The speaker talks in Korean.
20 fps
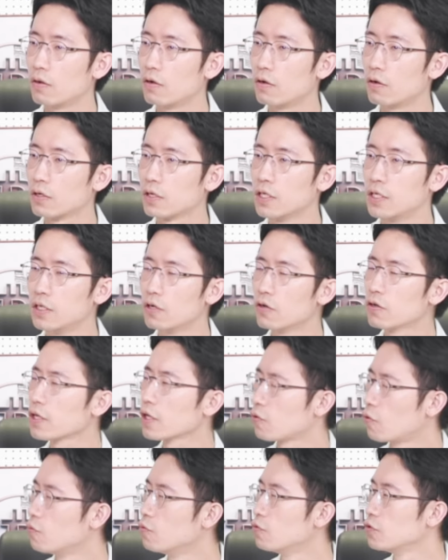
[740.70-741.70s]

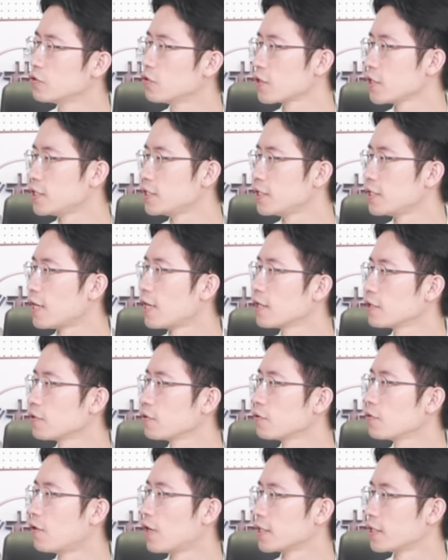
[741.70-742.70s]
그렇게 고무적이진
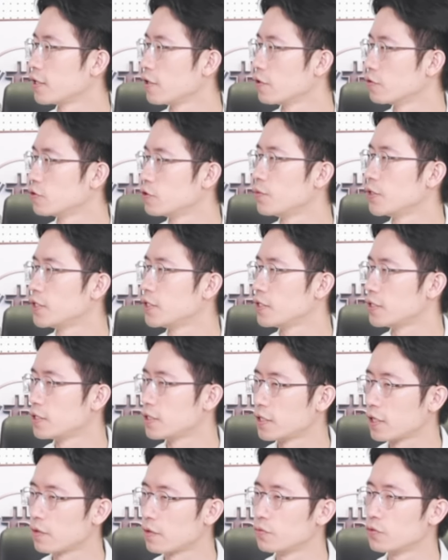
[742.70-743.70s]
않았던 것 같아요.
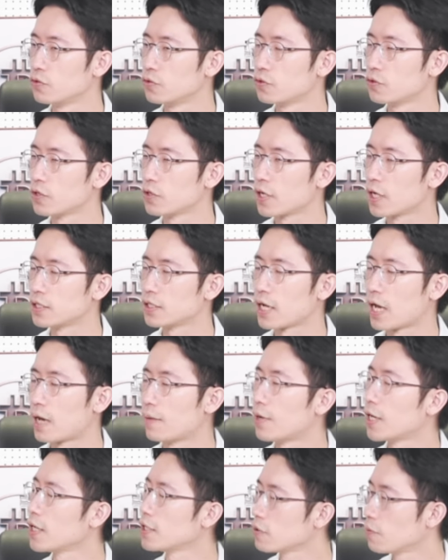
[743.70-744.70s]
GBTC 자금 유출까지
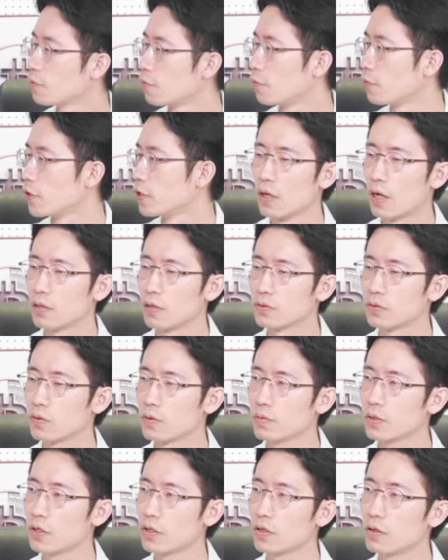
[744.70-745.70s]
감안해서 보면은
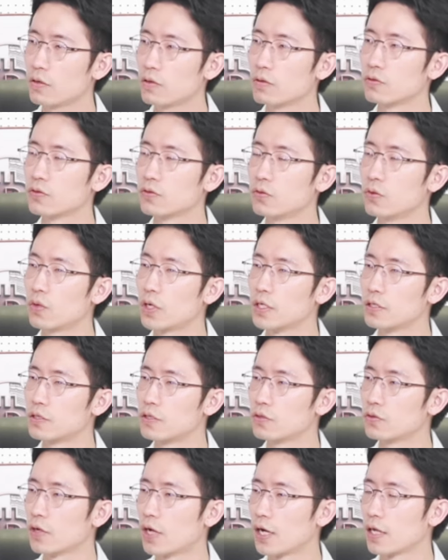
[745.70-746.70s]
조금 더 수요가
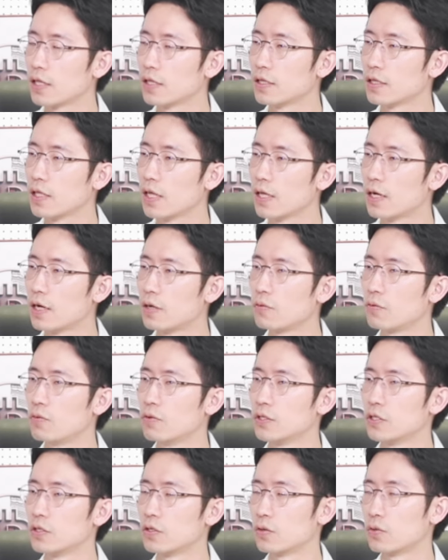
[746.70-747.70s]
있을 줄
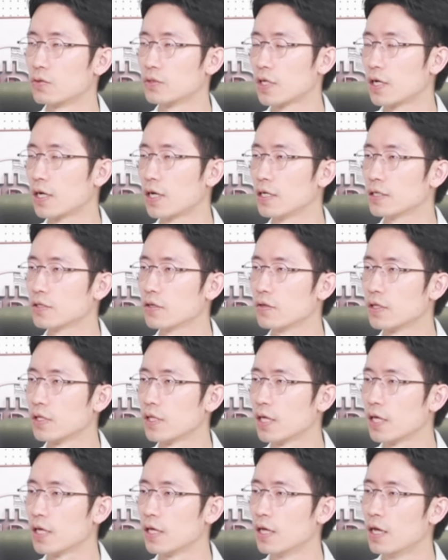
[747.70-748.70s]
알았는데라고 이제 저도 생각을
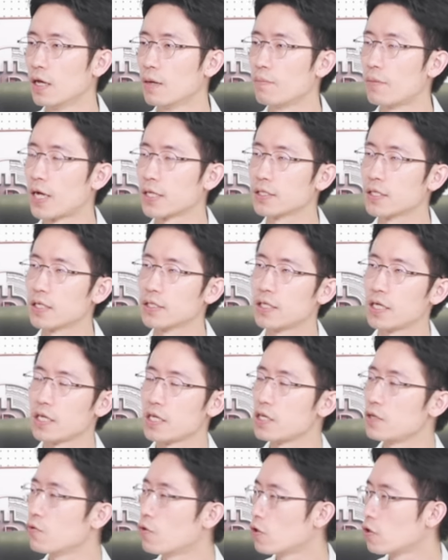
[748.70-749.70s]
했었는데 막상 이제
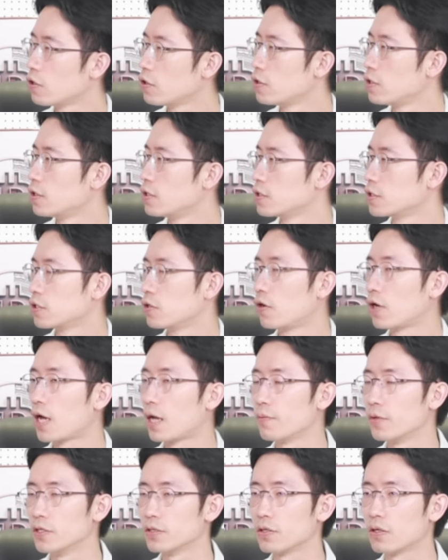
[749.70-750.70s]
2월
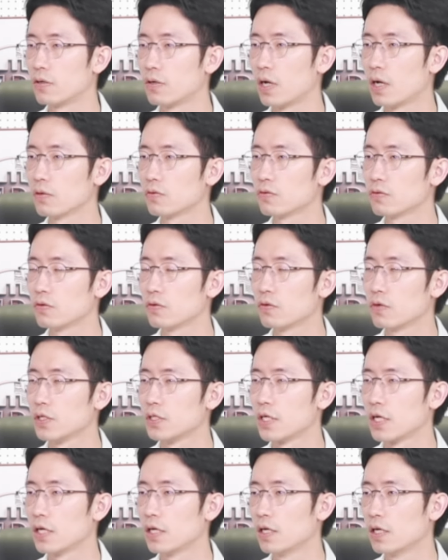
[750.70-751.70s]
들어가면서 한국으로
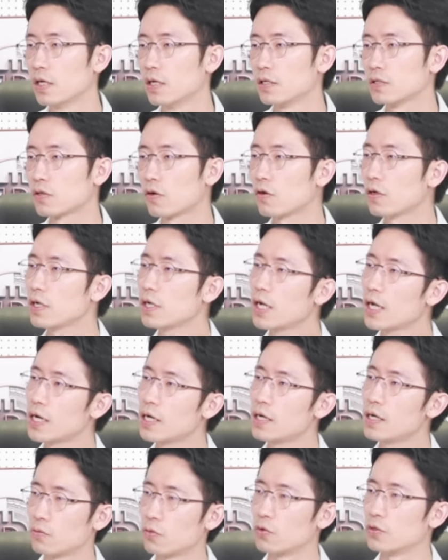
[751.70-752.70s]
이제
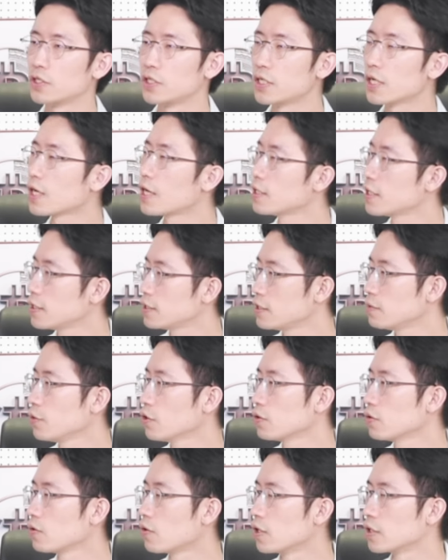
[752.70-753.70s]
설날 시작할
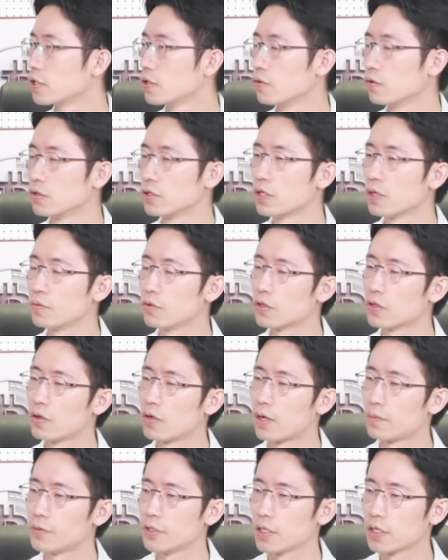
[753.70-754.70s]
때쯤이었던 것 같아요. 그때부터
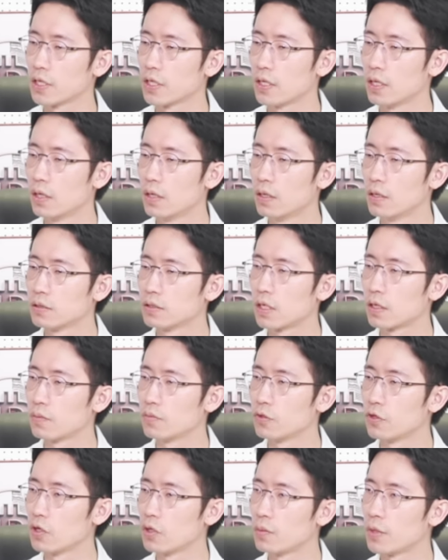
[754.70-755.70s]
갑자기
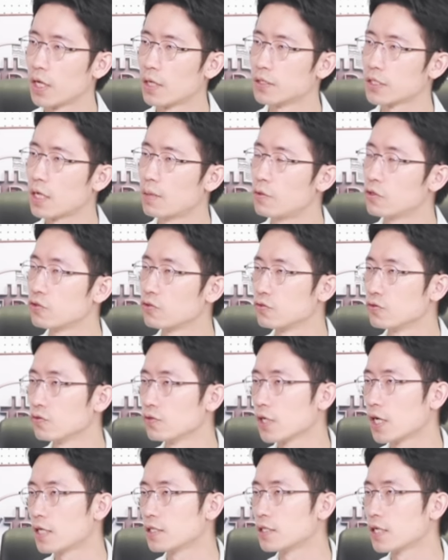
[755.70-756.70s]
자금 유입이 한 3월
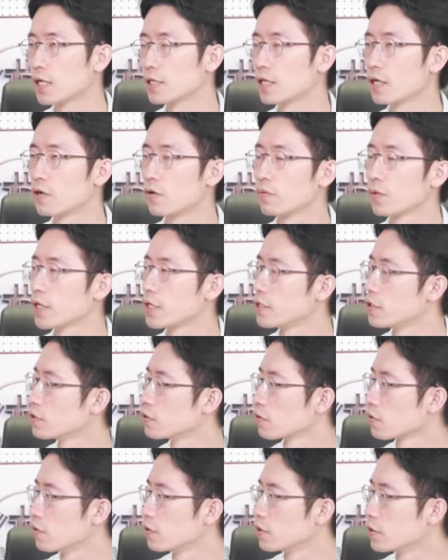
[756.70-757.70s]
중순까지 한 달 넘게
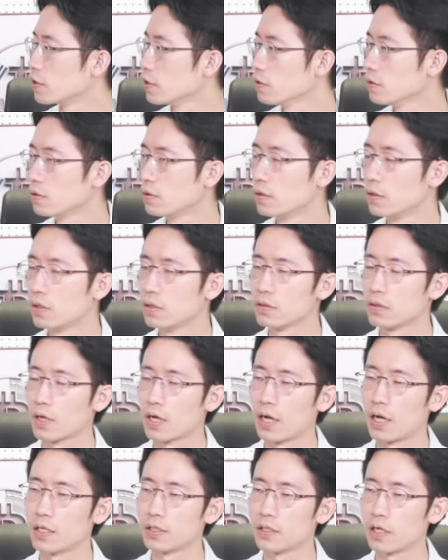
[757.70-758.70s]
이어졌거든요.
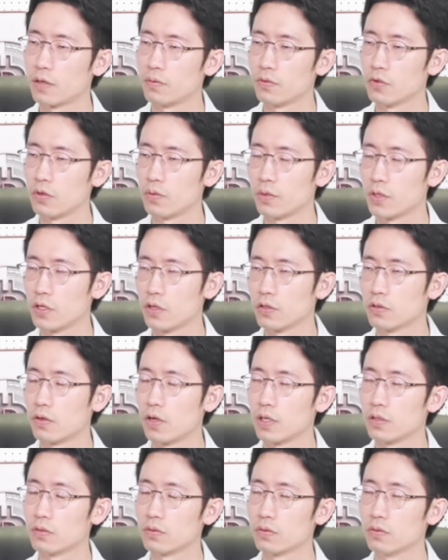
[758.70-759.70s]
강한 자금 유입이
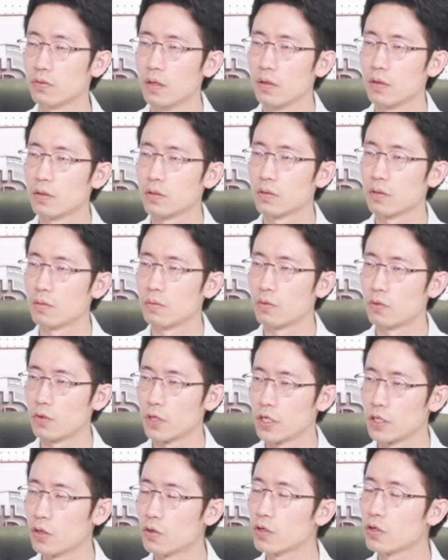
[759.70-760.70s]
이어져가지고, 그래서 뭐
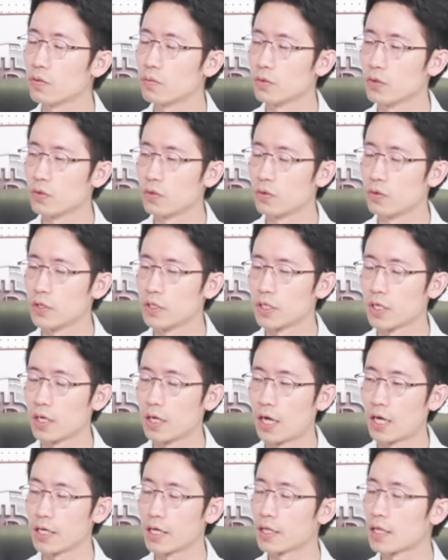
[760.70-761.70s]
이더리움도
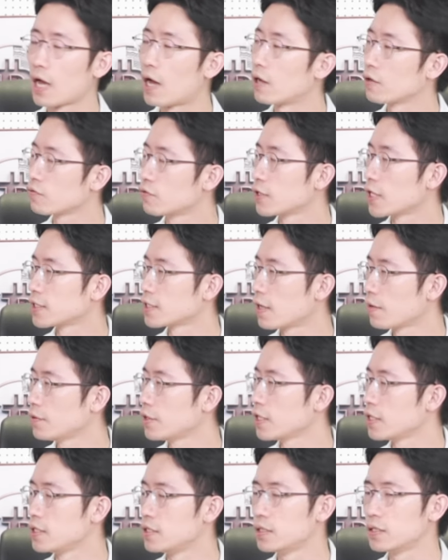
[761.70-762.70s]
이제 이게 나왔구나
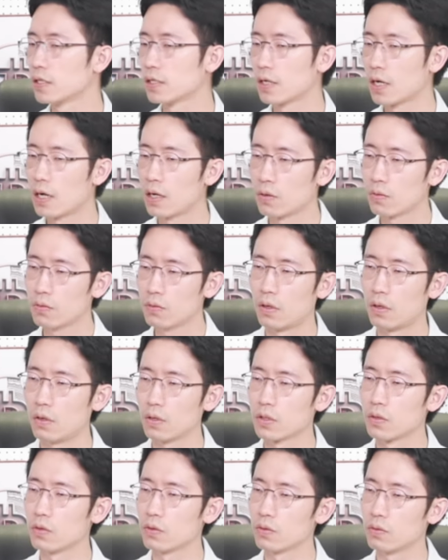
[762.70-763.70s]
사람들이 인식을 하고,
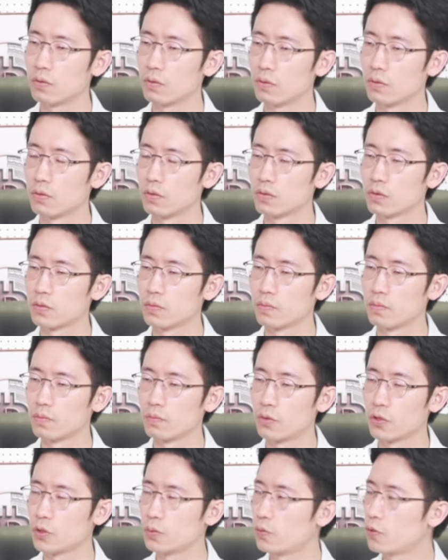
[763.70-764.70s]
이것도
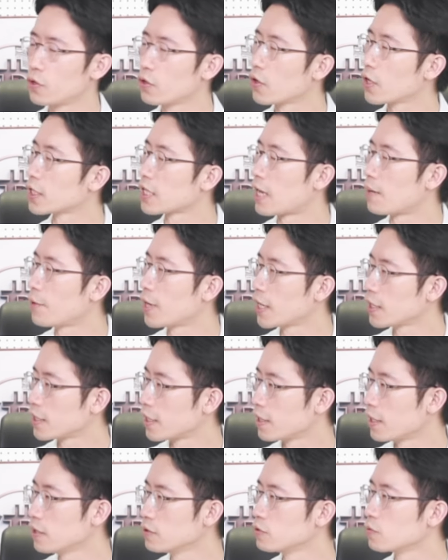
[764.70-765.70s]
좀 포트폴리오에 담아야
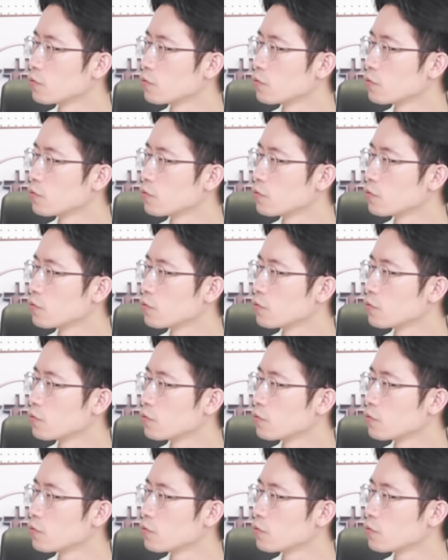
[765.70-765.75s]
되나 좀